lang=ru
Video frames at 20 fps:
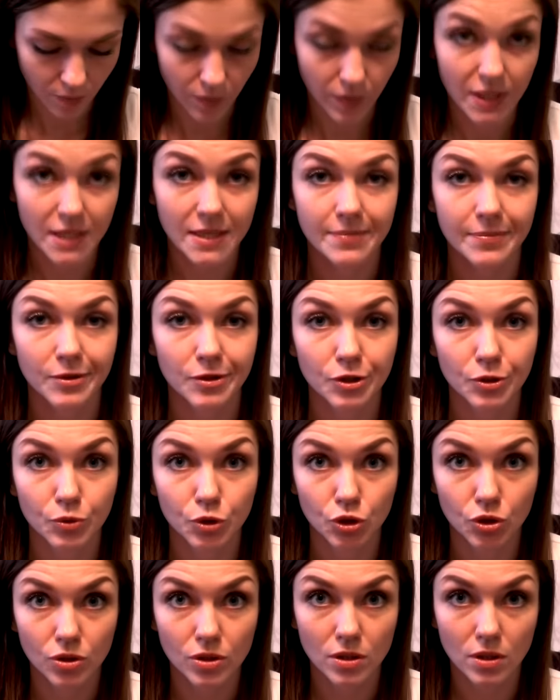Посмотрим,
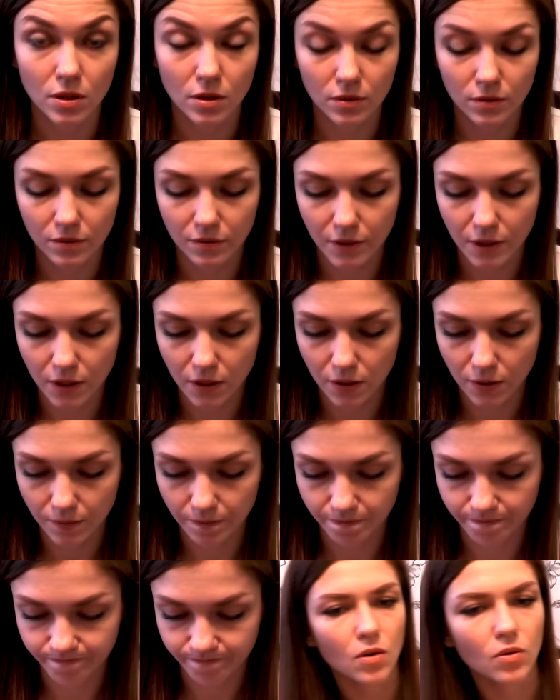что из этого выйдет.
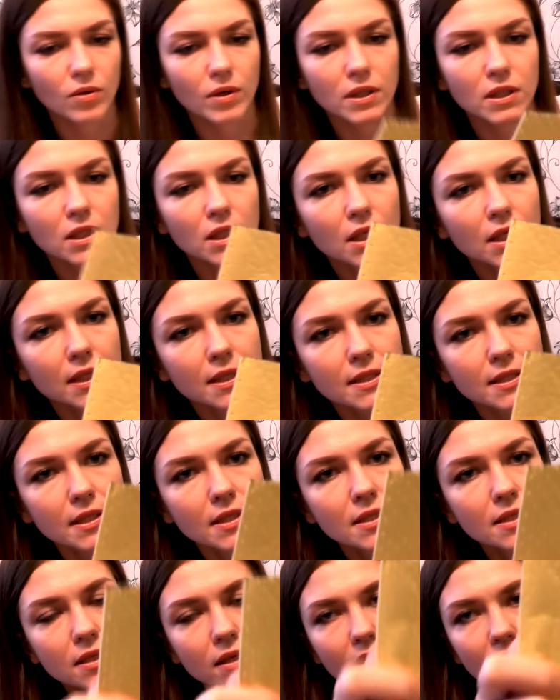Ой, она такая,
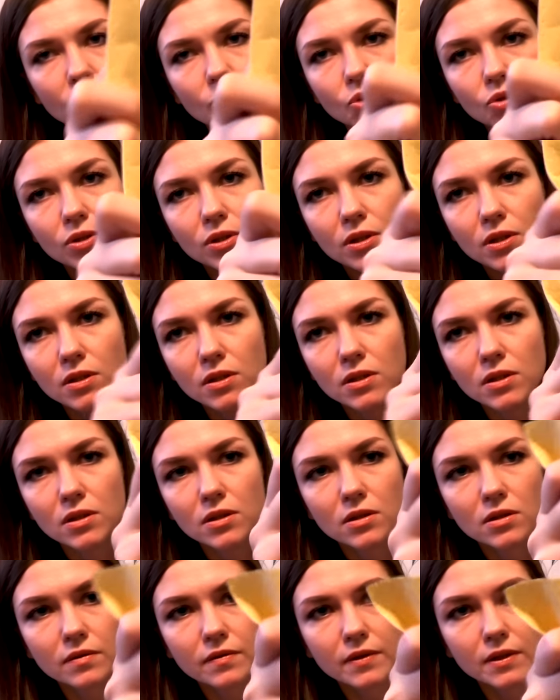знаете, как будто
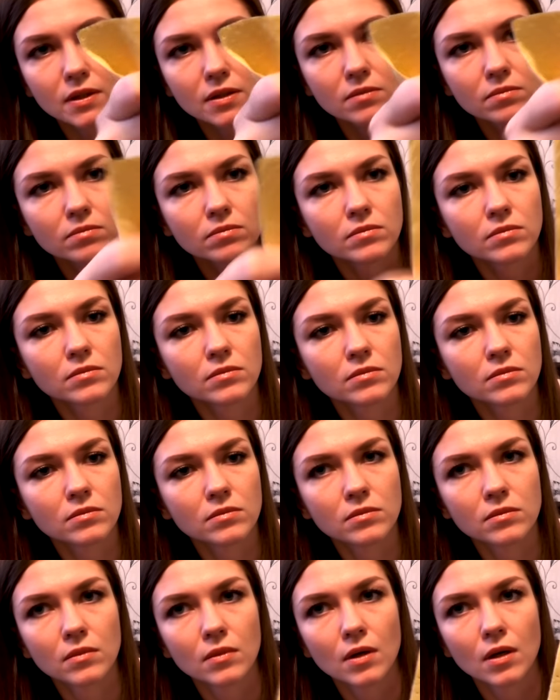резиновая.
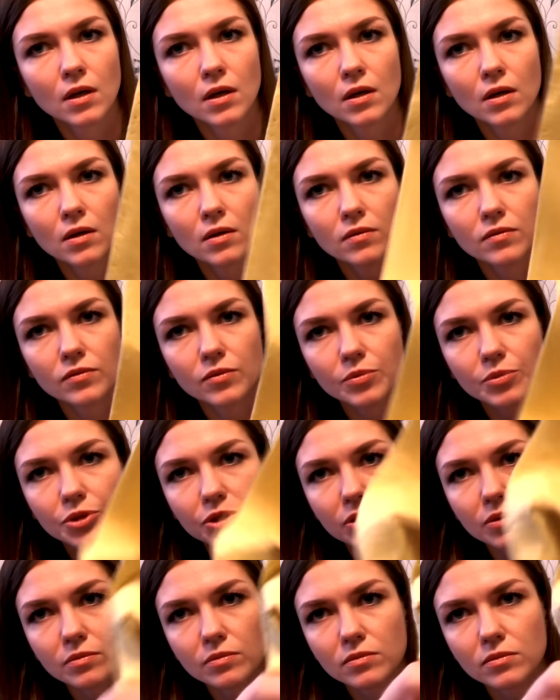В
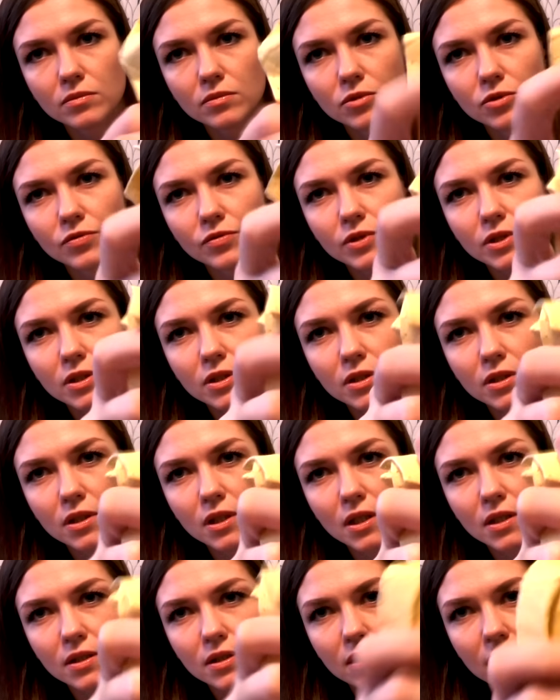общем, ну видите,
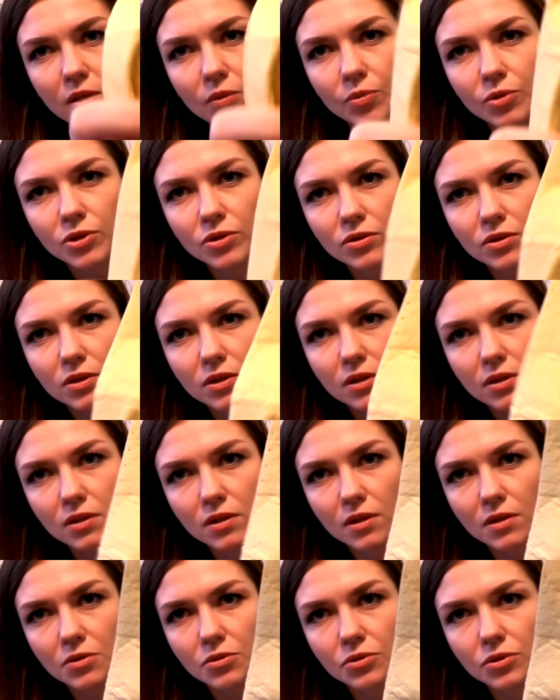да, она так мнется и
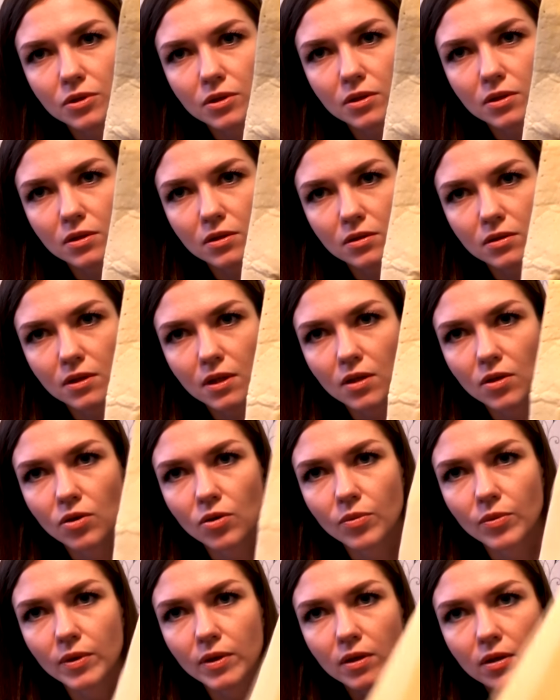остаются
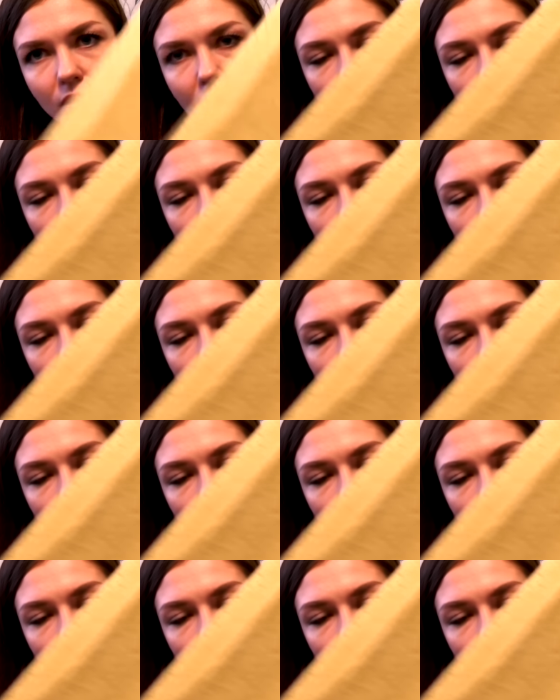заломы.